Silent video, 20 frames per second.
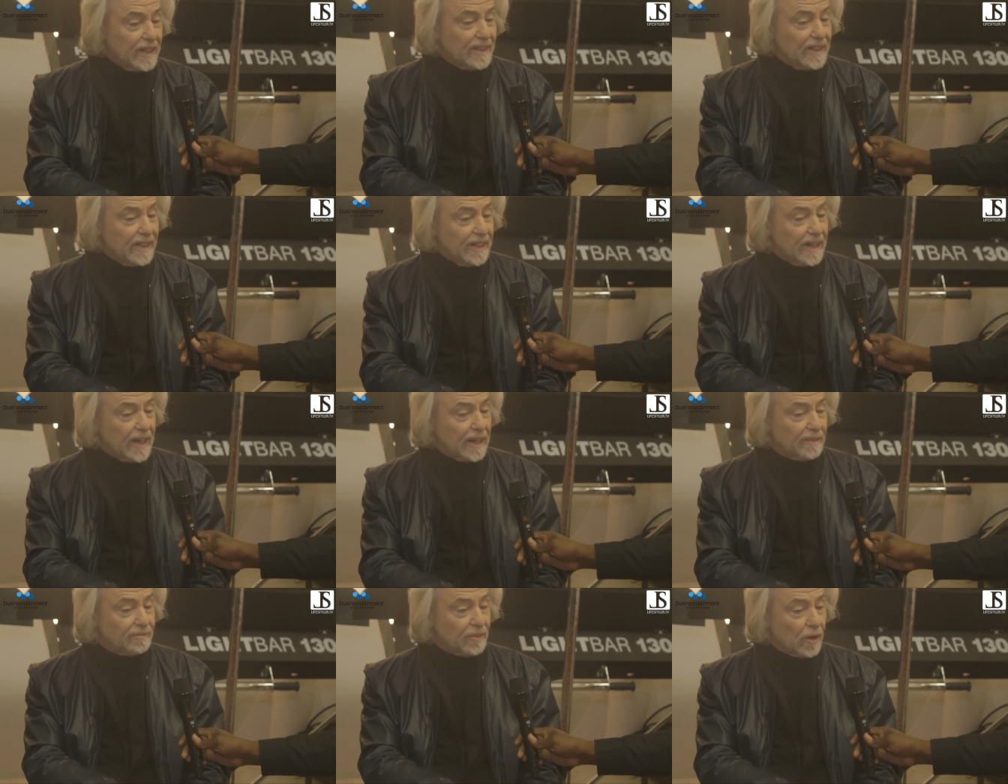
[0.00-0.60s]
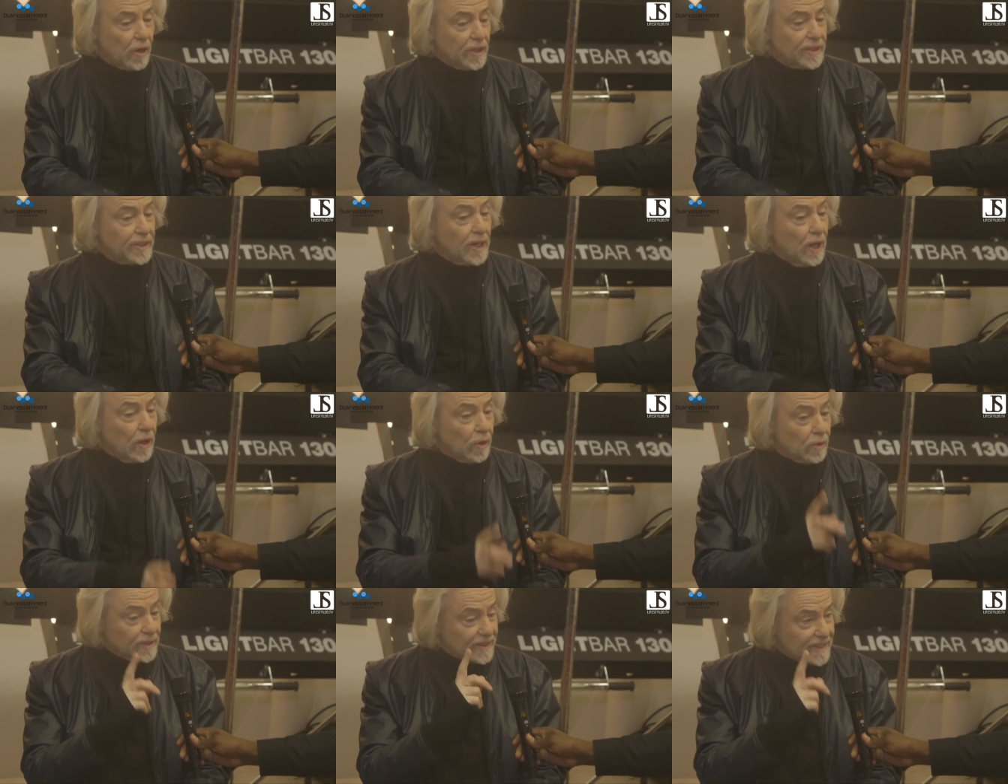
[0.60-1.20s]
Dingen erfreut.
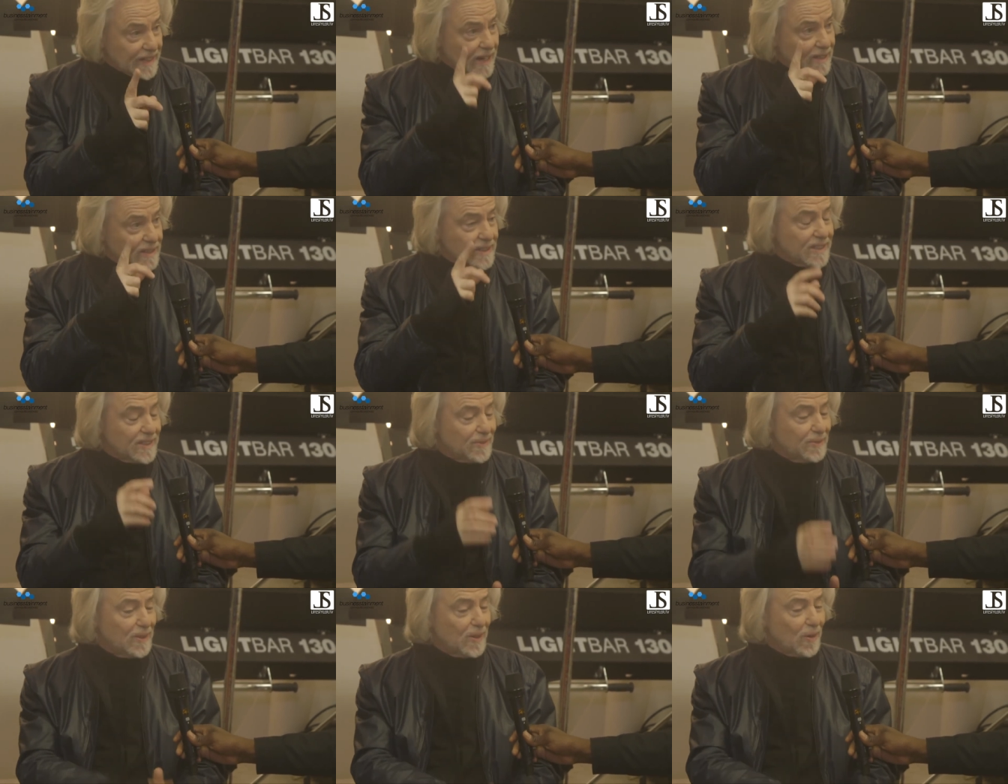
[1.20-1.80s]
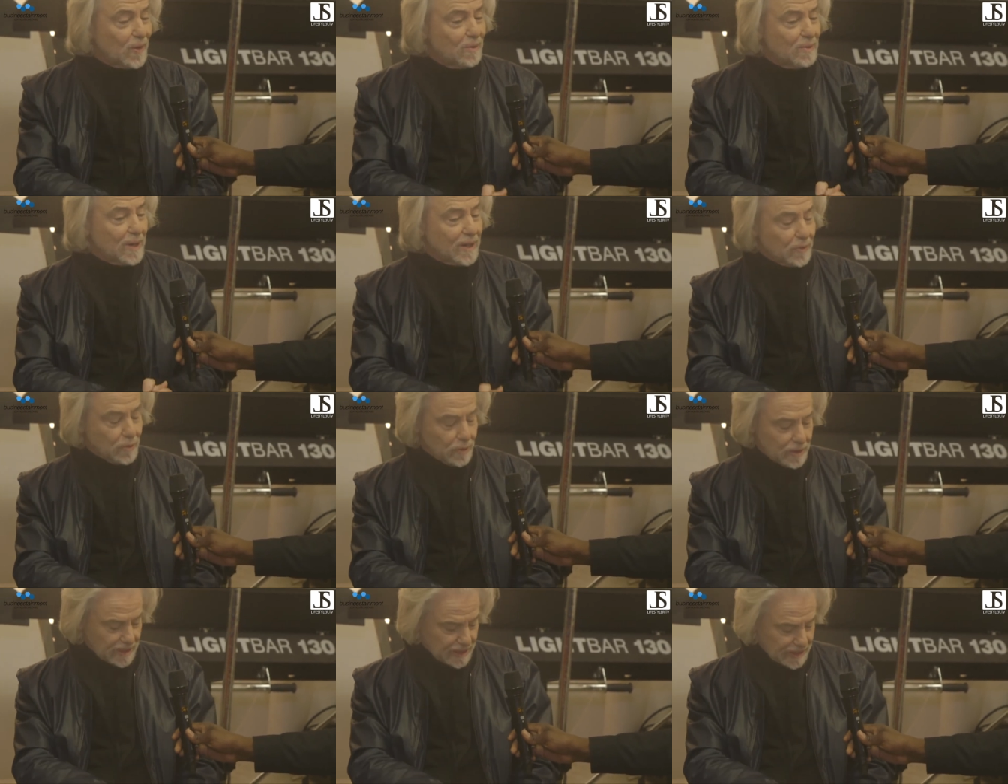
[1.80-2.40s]
Und das ist wiederum ein
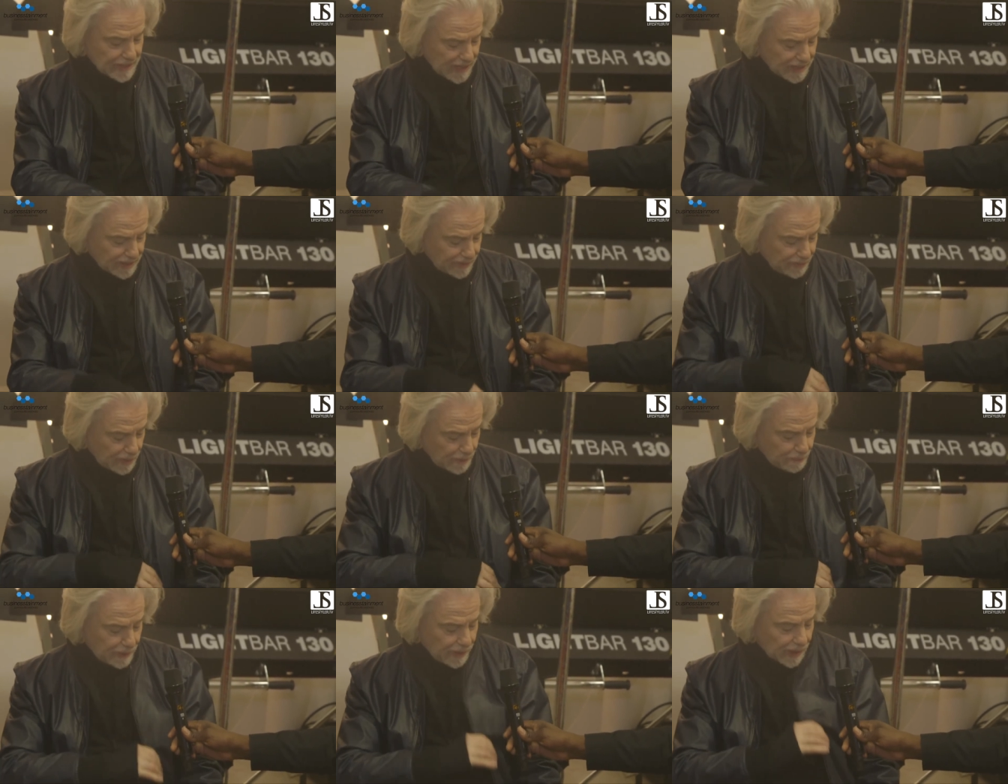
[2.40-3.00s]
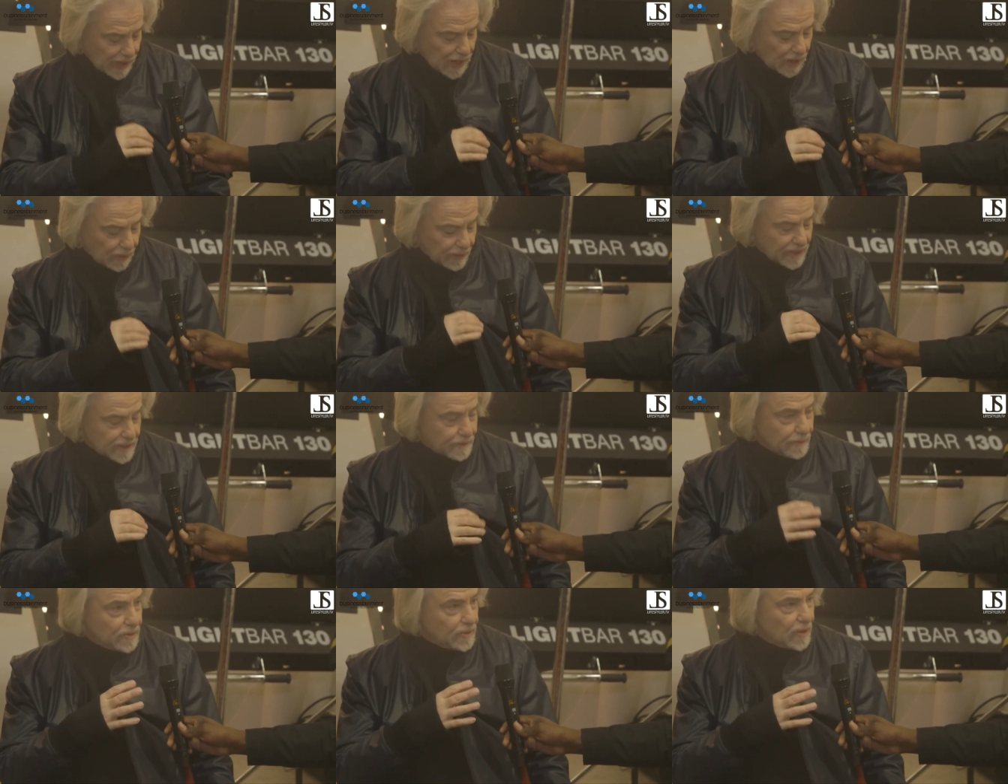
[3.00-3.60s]
gutes Zeichen von Pirao,
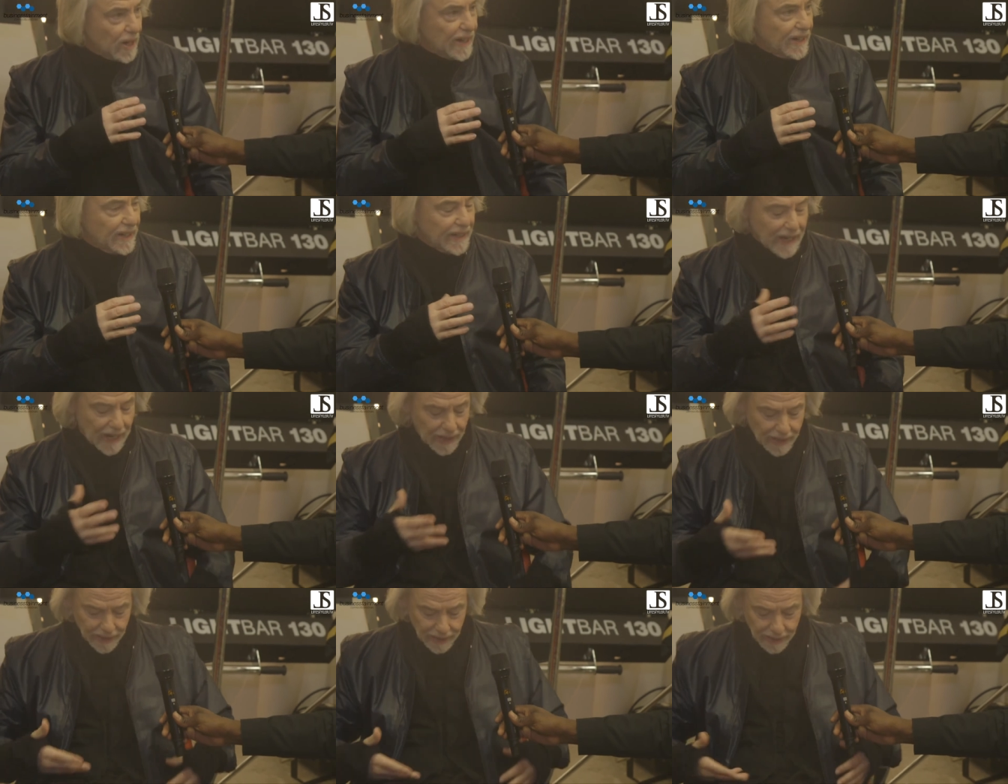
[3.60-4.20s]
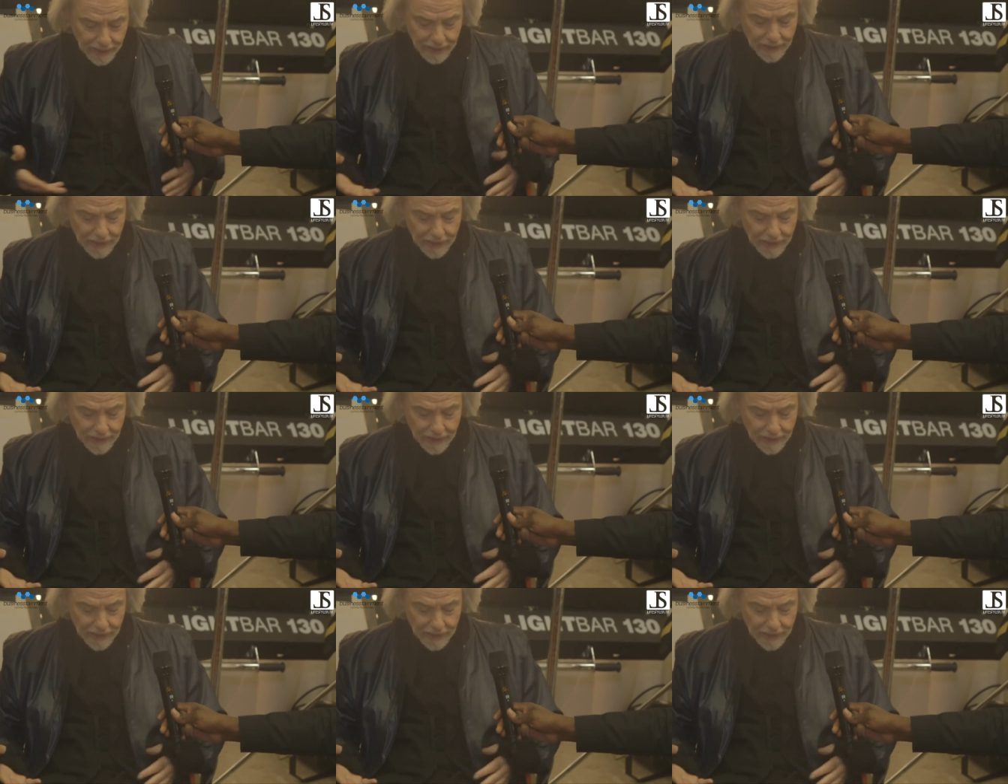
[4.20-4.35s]
dass man so eine Jacke